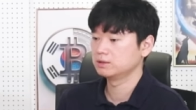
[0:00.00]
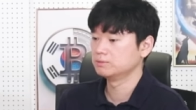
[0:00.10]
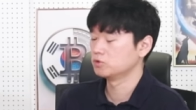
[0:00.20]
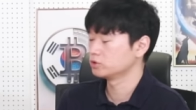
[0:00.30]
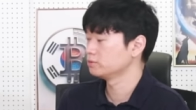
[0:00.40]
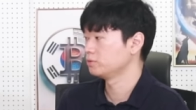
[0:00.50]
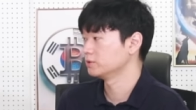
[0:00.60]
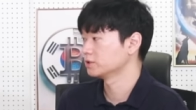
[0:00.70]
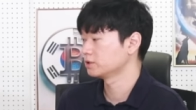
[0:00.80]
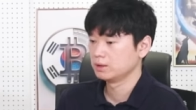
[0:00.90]
모습을
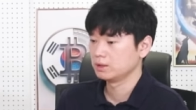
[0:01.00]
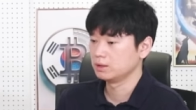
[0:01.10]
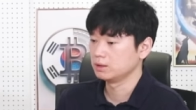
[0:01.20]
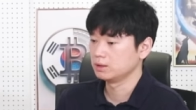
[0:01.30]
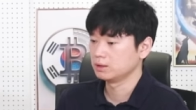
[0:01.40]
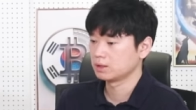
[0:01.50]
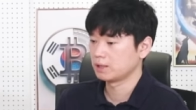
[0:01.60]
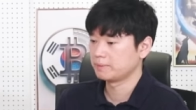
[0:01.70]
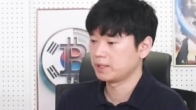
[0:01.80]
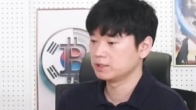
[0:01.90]
보면서 이
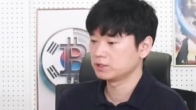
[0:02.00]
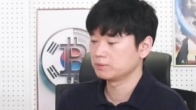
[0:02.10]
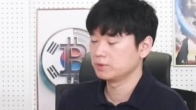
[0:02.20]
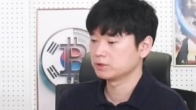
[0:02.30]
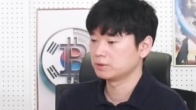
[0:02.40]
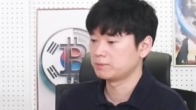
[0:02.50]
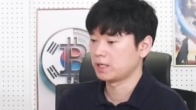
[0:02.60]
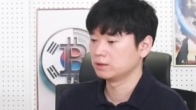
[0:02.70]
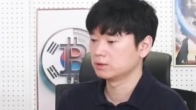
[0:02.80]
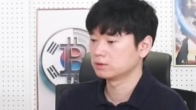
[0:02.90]
개발 측면에서
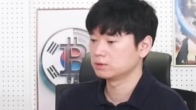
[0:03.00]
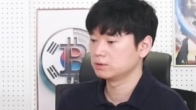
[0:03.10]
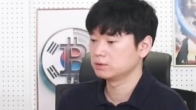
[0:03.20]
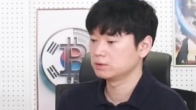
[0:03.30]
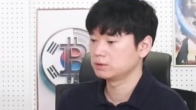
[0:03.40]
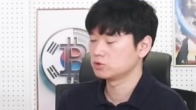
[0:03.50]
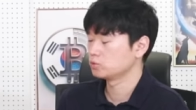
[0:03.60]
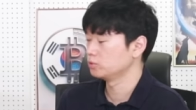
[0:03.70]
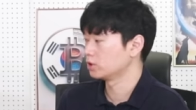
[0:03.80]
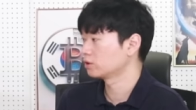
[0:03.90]
많은 것들을 좀
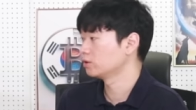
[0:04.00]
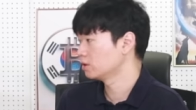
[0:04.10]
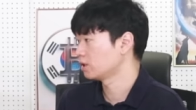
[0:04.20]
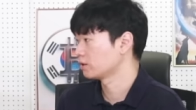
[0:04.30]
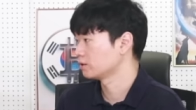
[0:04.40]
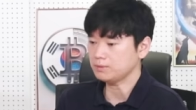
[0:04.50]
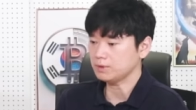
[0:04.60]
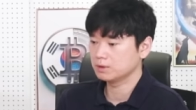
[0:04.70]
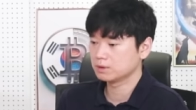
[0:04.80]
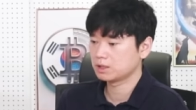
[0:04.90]
느꼈던 것 같아요.
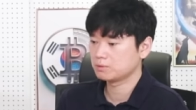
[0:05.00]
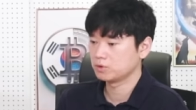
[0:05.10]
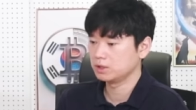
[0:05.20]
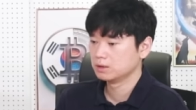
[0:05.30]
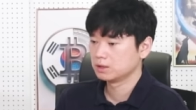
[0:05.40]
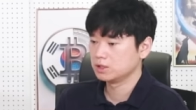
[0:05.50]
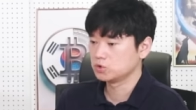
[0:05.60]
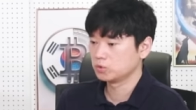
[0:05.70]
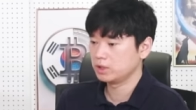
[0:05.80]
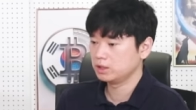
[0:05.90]
그러다 보니
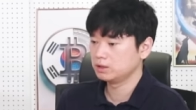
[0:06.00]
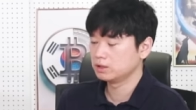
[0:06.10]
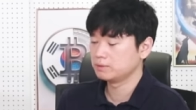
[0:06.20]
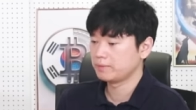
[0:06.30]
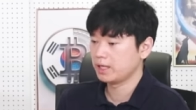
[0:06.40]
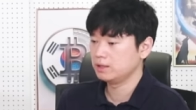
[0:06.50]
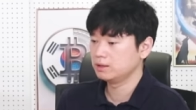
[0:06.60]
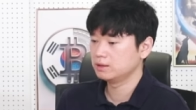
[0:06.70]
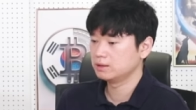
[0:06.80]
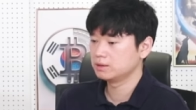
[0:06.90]
기존에 있는
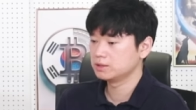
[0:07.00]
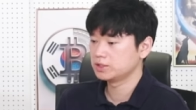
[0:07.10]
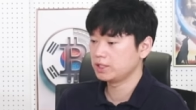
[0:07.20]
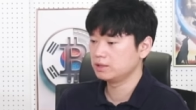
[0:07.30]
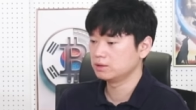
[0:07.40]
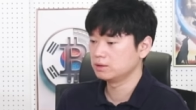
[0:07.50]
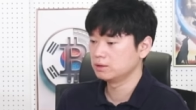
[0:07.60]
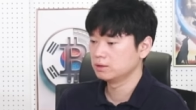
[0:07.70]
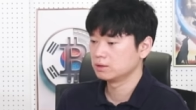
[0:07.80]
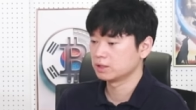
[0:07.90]
메인 체인을
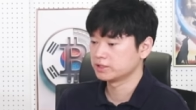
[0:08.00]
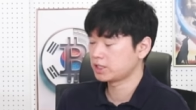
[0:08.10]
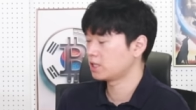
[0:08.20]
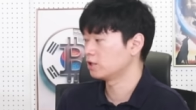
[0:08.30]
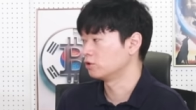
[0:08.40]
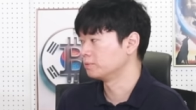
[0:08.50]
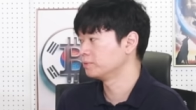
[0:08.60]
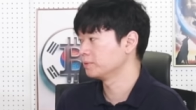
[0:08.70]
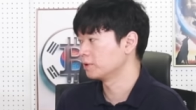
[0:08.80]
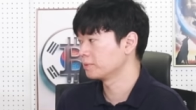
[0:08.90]
싹
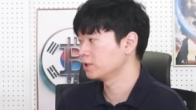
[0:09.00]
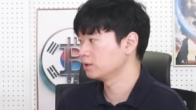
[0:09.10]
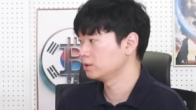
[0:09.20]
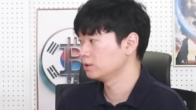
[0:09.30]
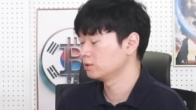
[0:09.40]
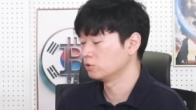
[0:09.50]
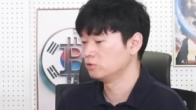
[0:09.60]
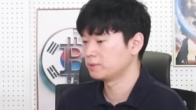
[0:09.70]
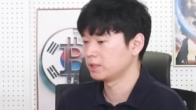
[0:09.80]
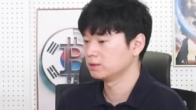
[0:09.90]
갈아엎기에는 너무
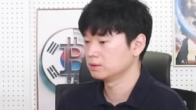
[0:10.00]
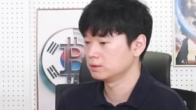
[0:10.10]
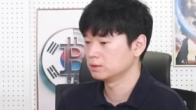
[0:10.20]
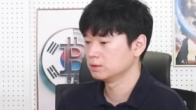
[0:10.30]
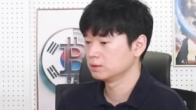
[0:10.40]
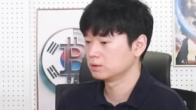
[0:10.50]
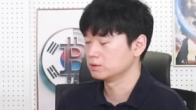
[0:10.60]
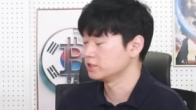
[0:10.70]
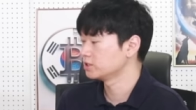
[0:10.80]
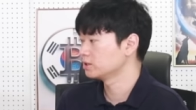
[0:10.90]
많은 그런
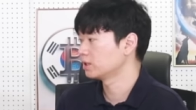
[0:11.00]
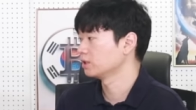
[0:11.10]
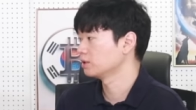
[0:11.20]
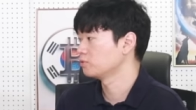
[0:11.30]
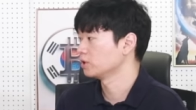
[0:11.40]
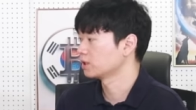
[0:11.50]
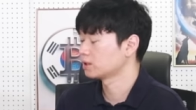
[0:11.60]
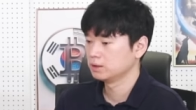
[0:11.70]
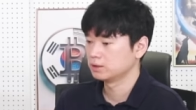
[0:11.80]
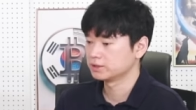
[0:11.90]
리스크가 있다
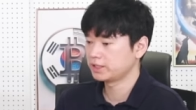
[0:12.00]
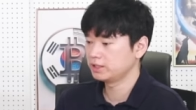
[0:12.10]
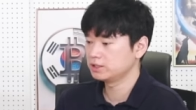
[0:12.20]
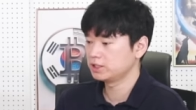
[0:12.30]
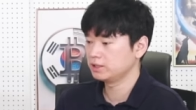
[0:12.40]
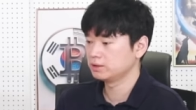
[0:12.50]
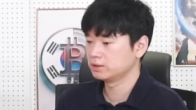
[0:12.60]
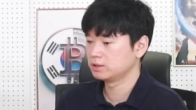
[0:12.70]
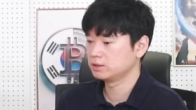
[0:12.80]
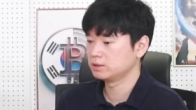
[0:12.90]
보니까 사이드
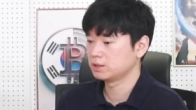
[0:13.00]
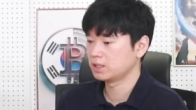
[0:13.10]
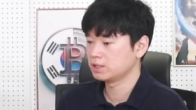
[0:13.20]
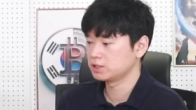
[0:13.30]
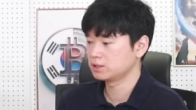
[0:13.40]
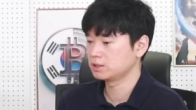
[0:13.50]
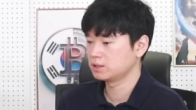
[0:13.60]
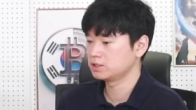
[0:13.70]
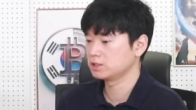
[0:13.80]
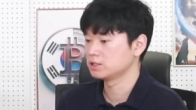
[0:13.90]
체인들을 하나씩
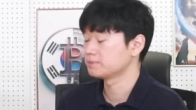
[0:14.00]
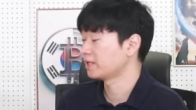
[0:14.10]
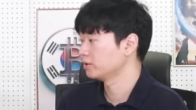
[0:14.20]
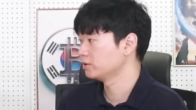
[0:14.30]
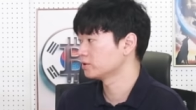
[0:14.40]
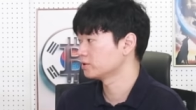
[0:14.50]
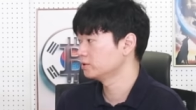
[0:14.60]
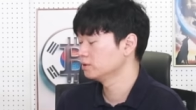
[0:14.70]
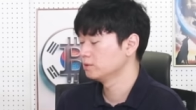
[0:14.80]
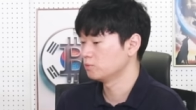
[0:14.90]
하나씩 이제 만들어서
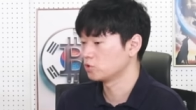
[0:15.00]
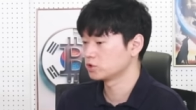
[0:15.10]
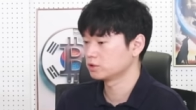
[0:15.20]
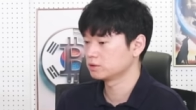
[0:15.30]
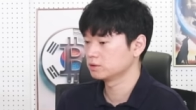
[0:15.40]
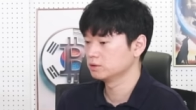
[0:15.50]
목적